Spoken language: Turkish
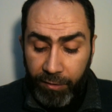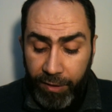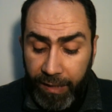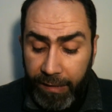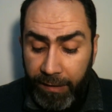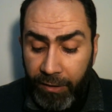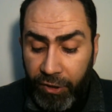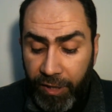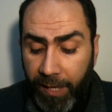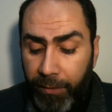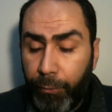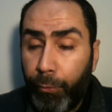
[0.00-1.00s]
Dinin
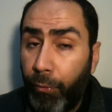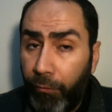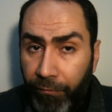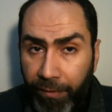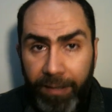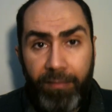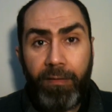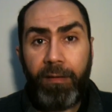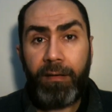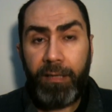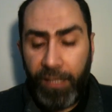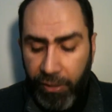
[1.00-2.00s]
şeyni
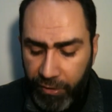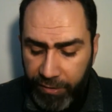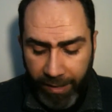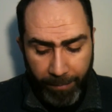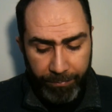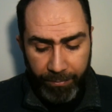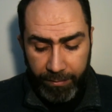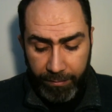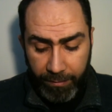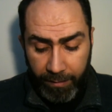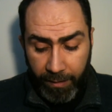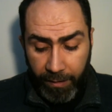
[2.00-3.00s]
uhuvvettir,
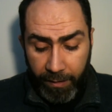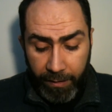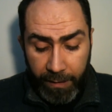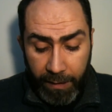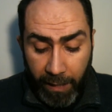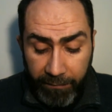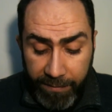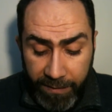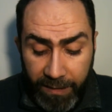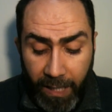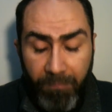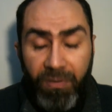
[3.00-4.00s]
incizaptır.''
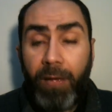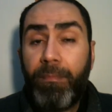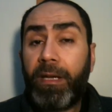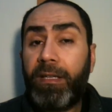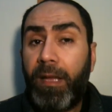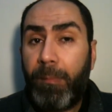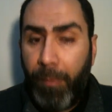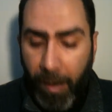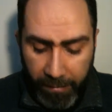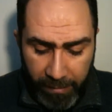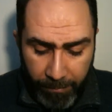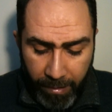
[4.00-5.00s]
nefsi gemlemekle
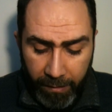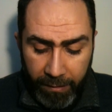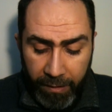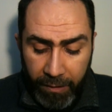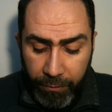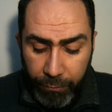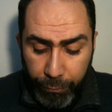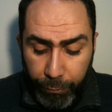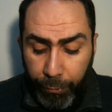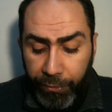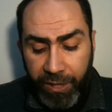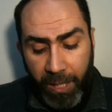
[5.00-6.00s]
bağlamak,
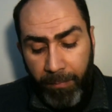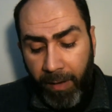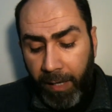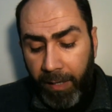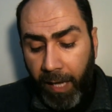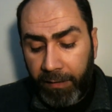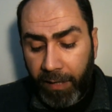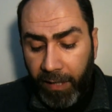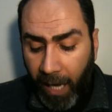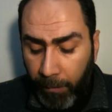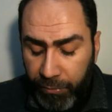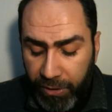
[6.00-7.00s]
ruhu kemalata
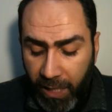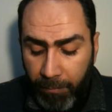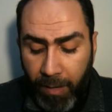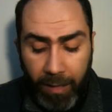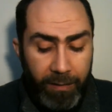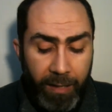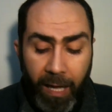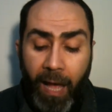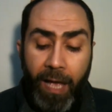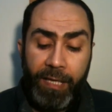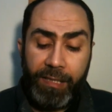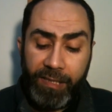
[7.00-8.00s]

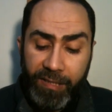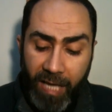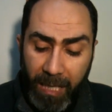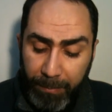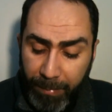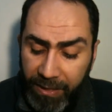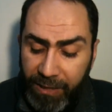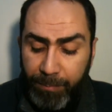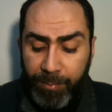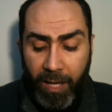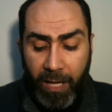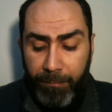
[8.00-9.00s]
kamçılamakla
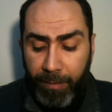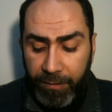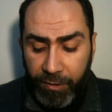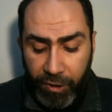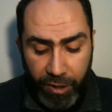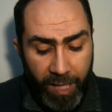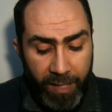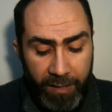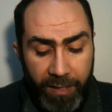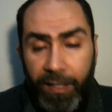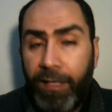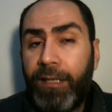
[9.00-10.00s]
serbest bırakmanın
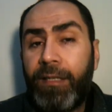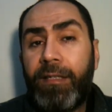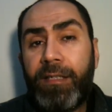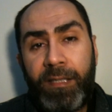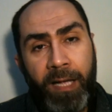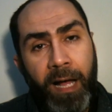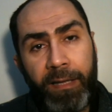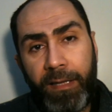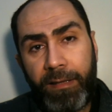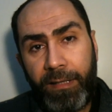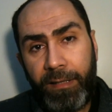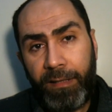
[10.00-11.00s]
şe'ni,
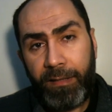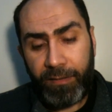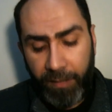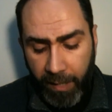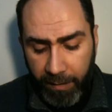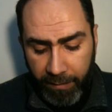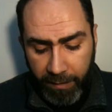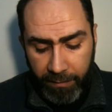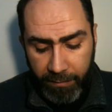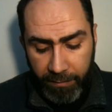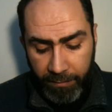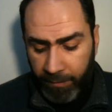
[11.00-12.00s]
saadeti
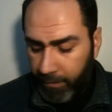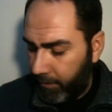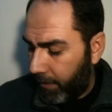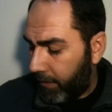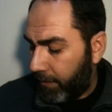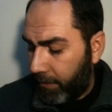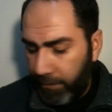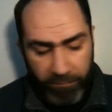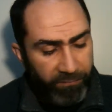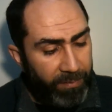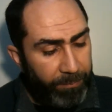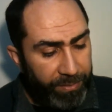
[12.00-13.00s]
dareindir. Dedik
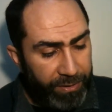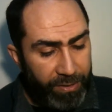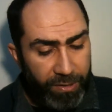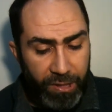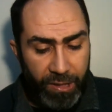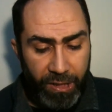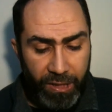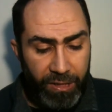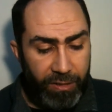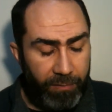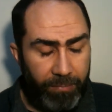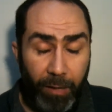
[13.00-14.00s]
de birinci,
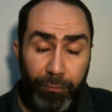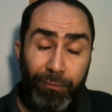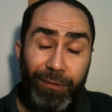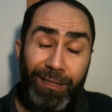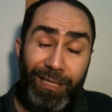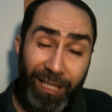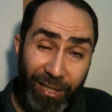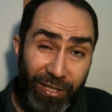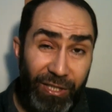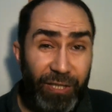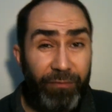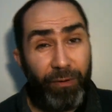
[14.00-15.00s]
ikinci, pardon,
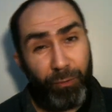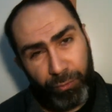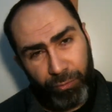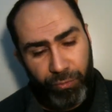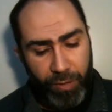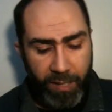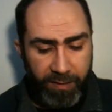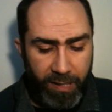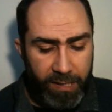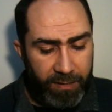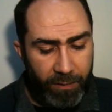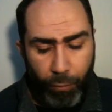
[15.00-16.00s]
ikinci ve üçüncü
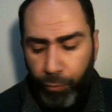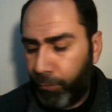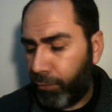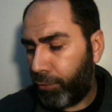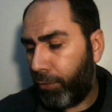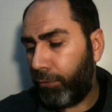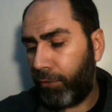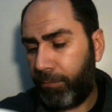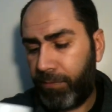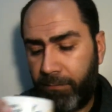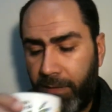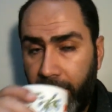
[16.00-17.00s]
esasları okumuş
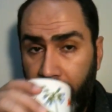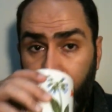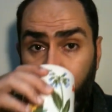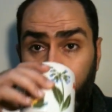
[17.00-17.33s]
olduk. Bismillah.